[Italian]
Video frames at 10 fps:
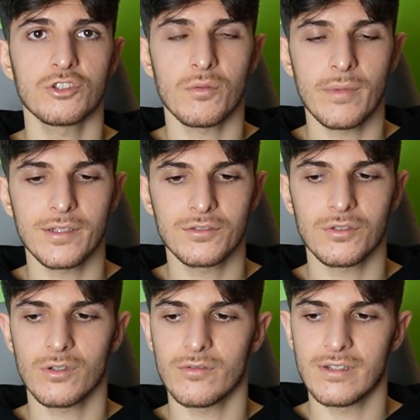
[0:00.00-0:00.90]
ci ho
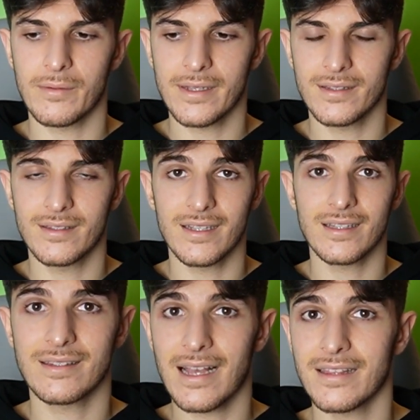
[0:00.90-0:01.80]
messo veramente
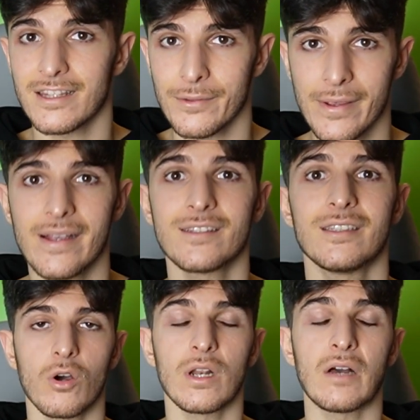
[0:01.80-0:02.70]
tanti mesi,
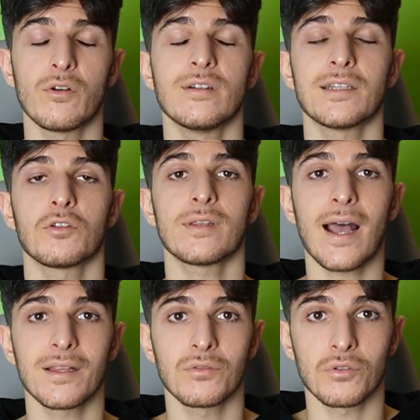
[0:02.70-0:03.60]
ho lavorato
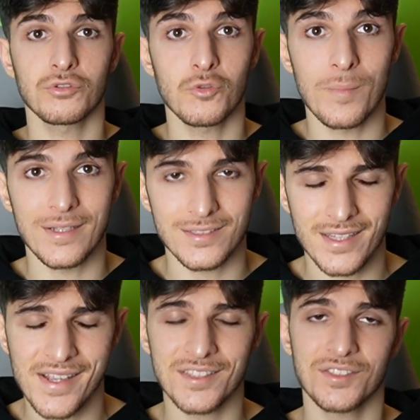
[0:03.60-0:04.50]
tanto su me
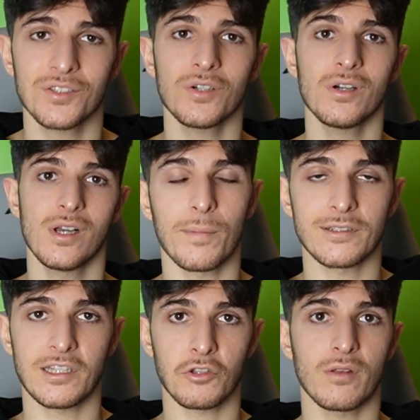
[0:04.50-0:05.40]
stesso, ho
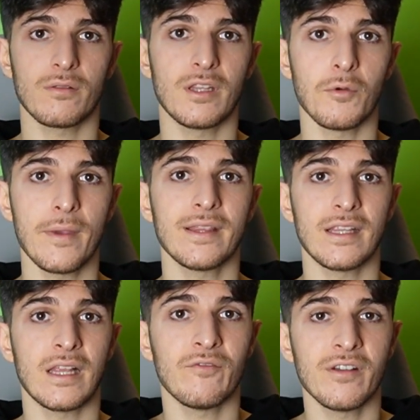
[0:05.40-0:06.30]
passato dei momenti
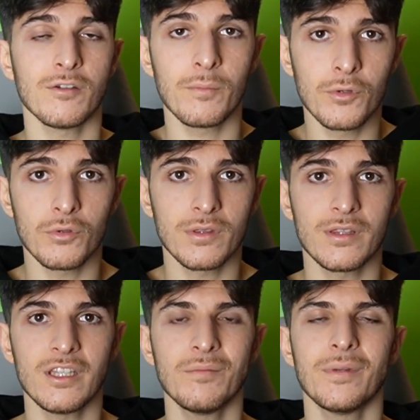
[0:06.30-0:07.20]
davvero
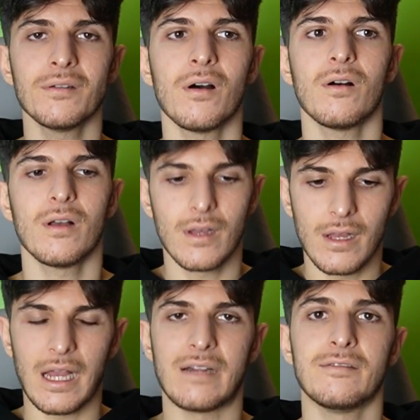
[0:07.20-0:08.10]
brutti, però
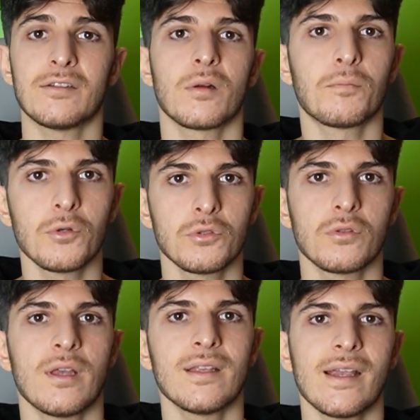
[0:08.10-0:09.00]
arrivato al punto
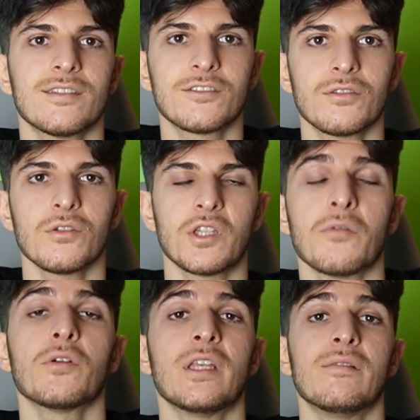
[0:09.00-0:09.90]
di adesso,
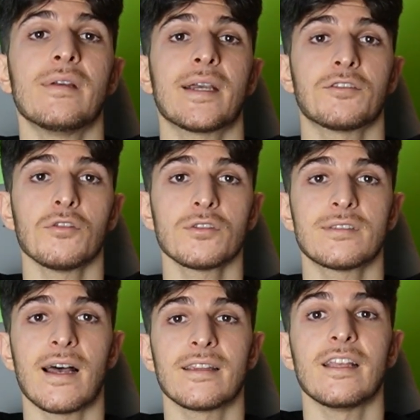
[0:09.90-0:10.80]
devo dire che sono
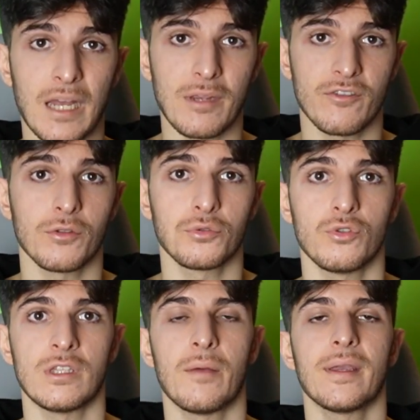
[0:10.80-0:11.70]
stati la mia
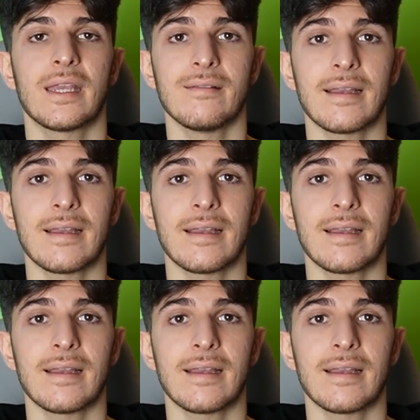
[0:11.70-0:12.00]
fortuna, perché